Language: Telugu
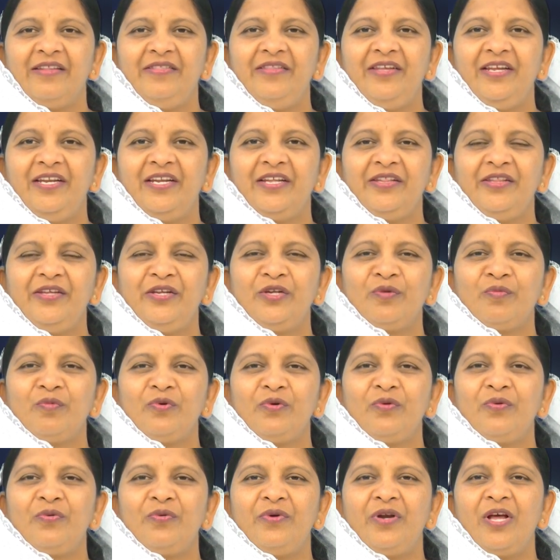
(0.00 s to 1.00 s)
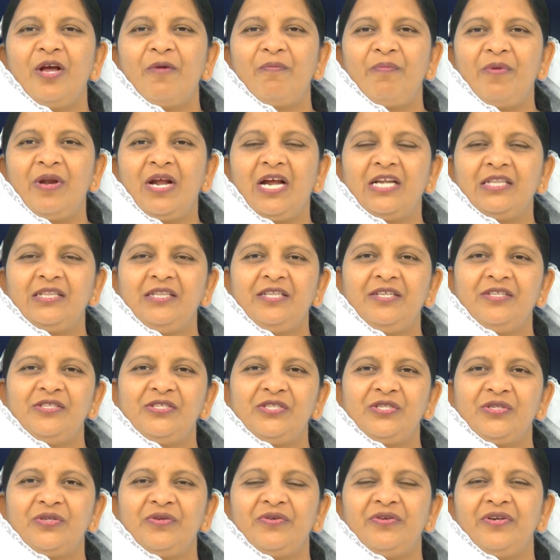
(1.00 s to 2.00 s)
దినదినము కూడా
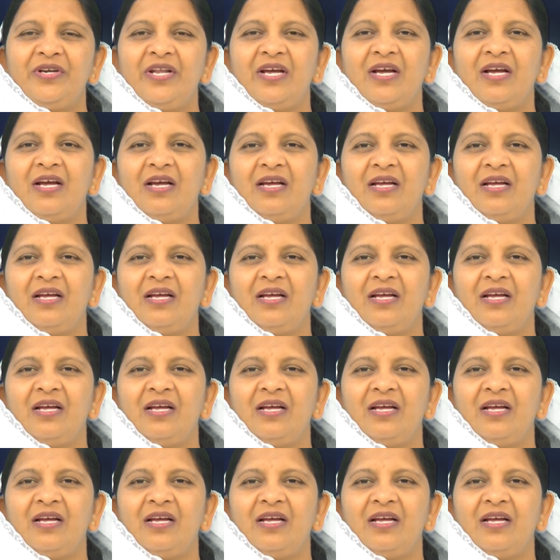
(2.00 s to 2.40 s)
ప్రార్థించుకునుట